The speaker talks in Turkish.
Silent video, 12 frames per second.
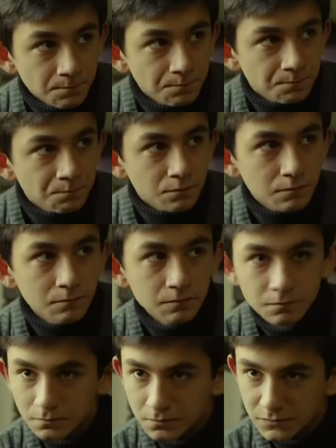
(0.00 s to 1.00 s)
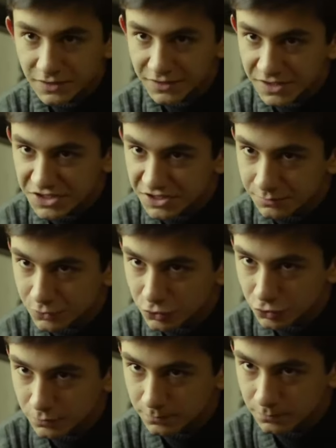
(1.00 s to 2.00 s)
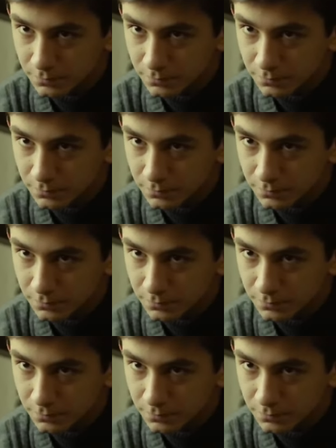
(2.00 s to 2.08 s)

mu? Anlaştık mı diyorum.